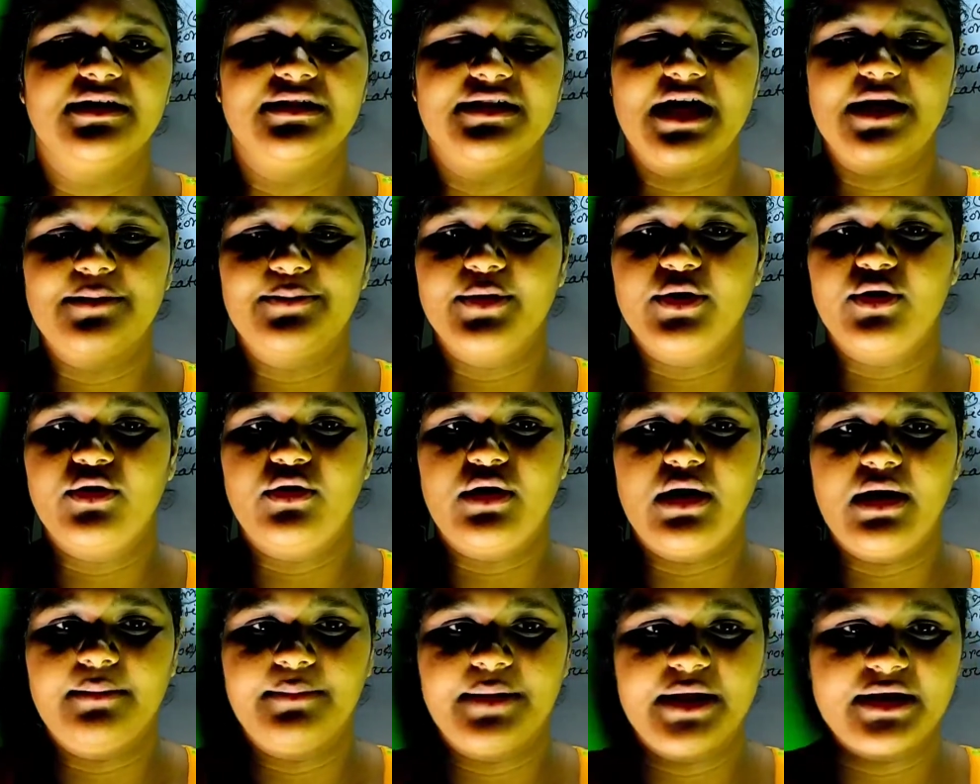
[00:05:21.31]
তারপরে
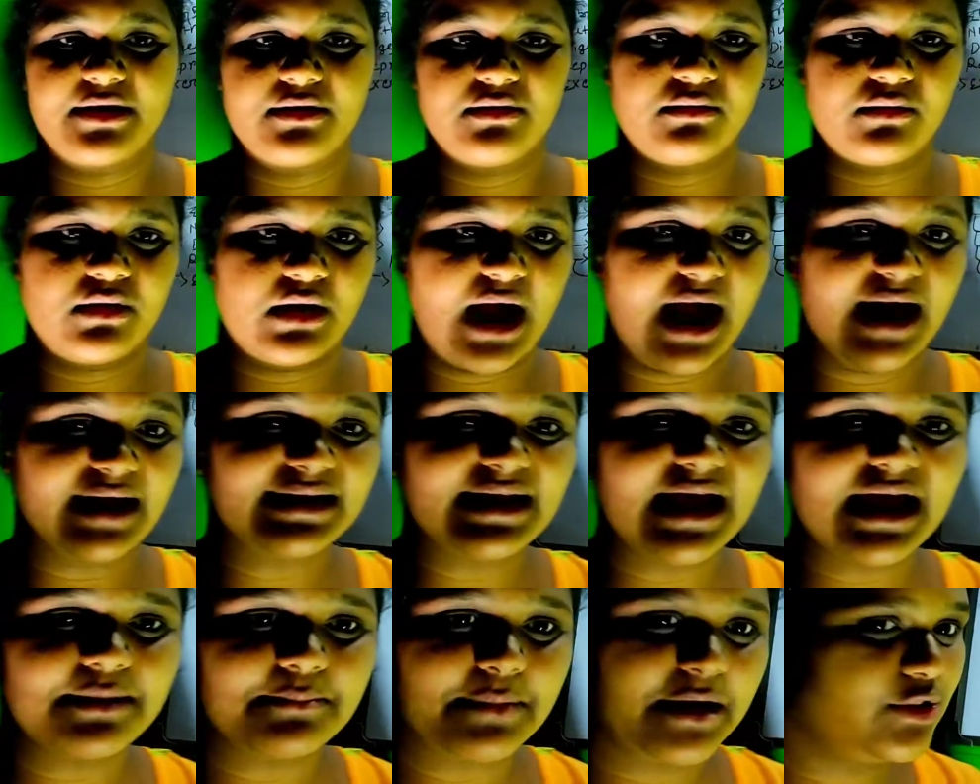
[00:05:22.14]
আবার
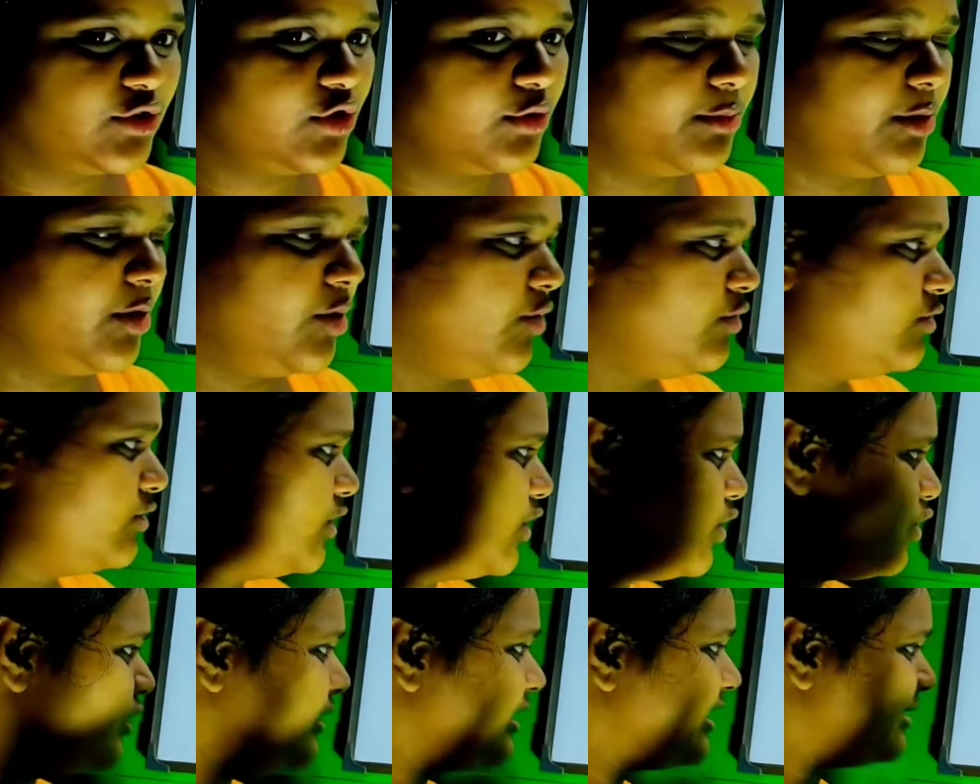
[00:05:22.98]
আঠার মাধ্যমে ও
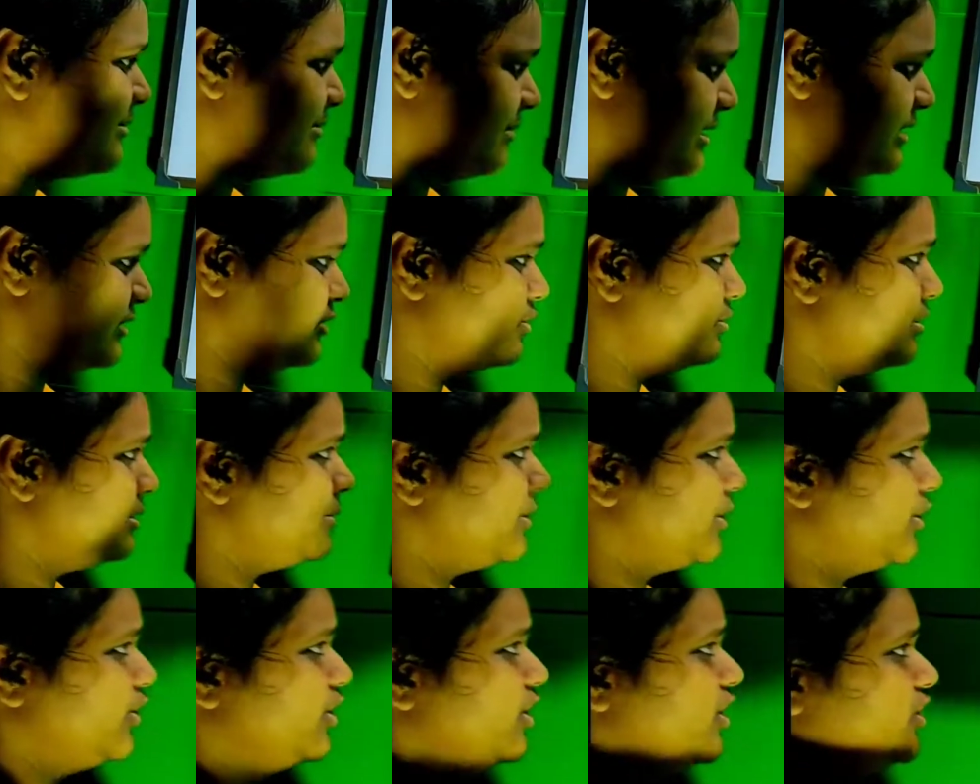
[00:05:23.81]
তো অনেক মাধ্যমে
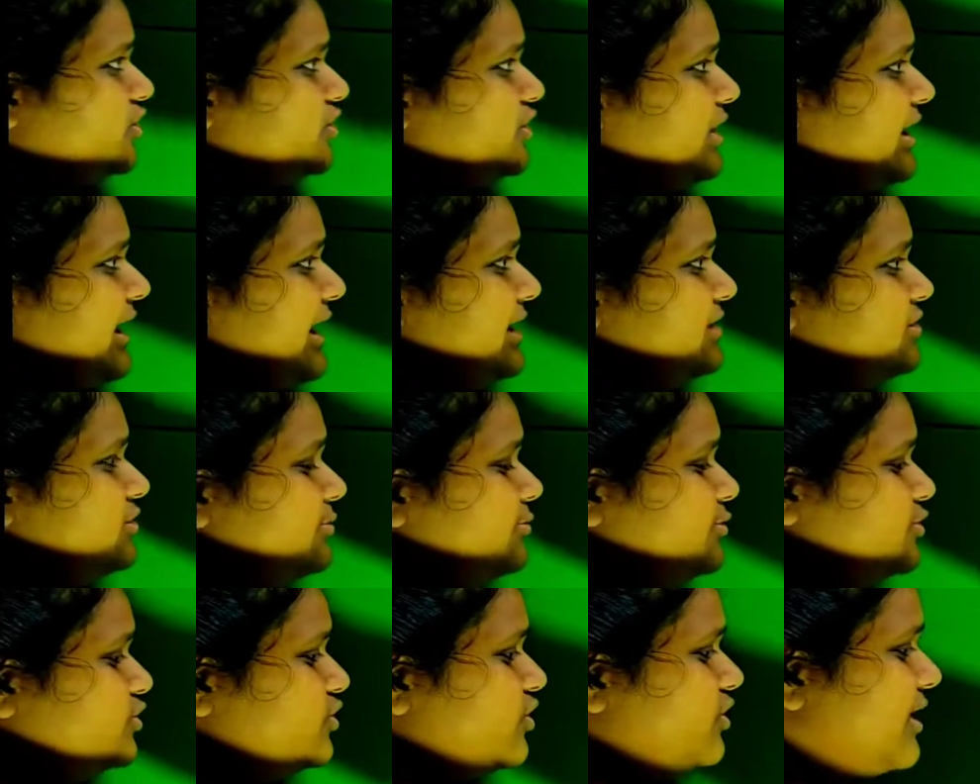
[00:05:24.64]
বেরোয় তো এই
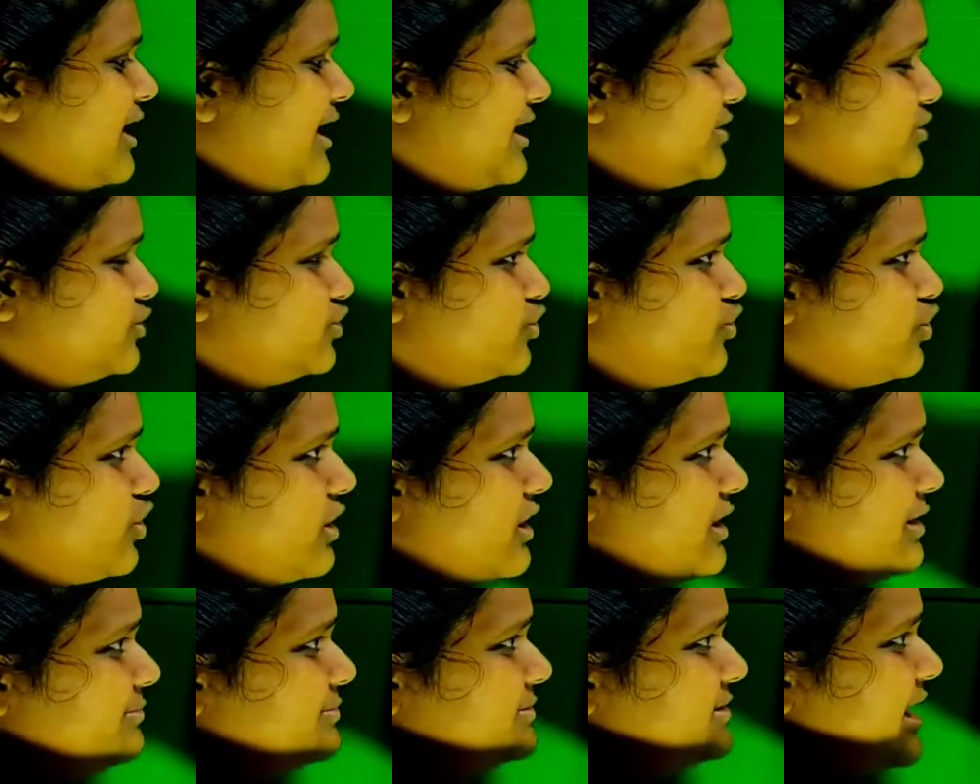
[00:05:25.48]
সমস্ত
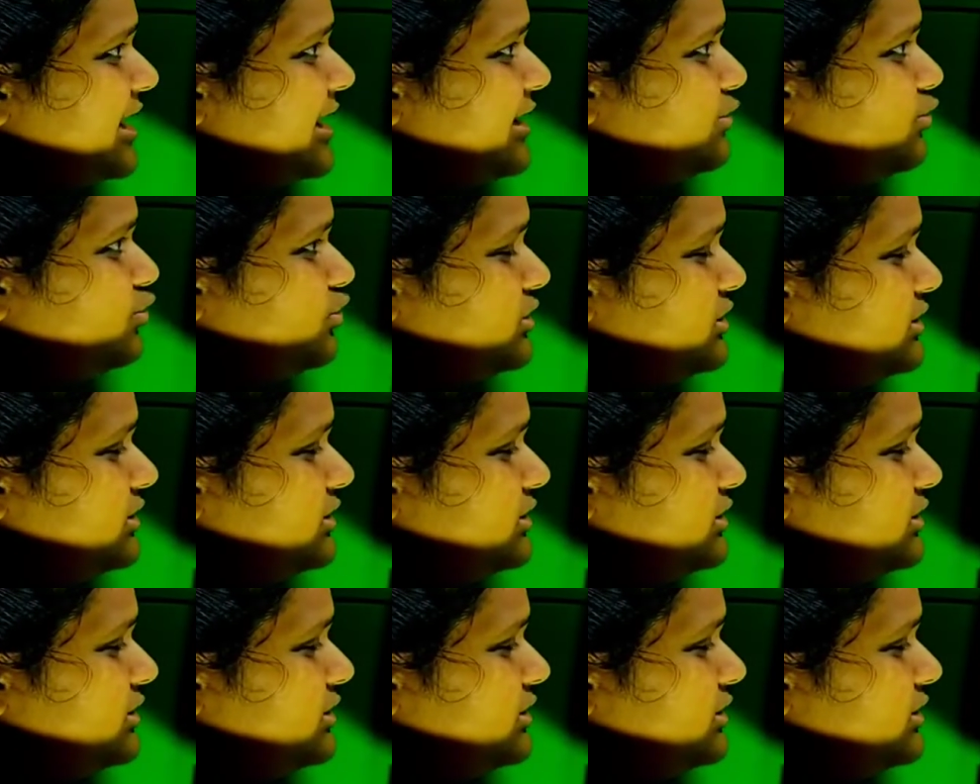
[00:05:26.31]
কার্যকলাপ যারা